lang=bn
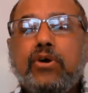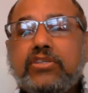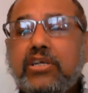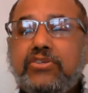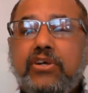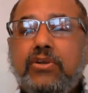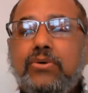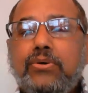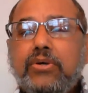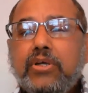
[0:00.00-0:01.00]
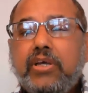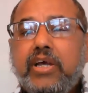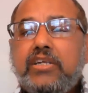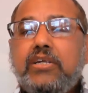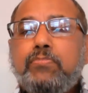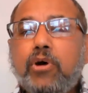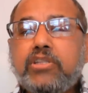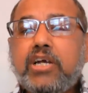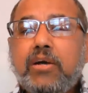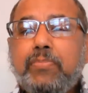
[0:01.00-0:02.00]
কথা ছিল একটি
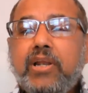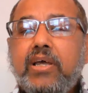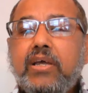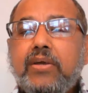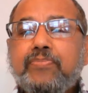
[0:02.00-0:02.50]
পতাকা পেলে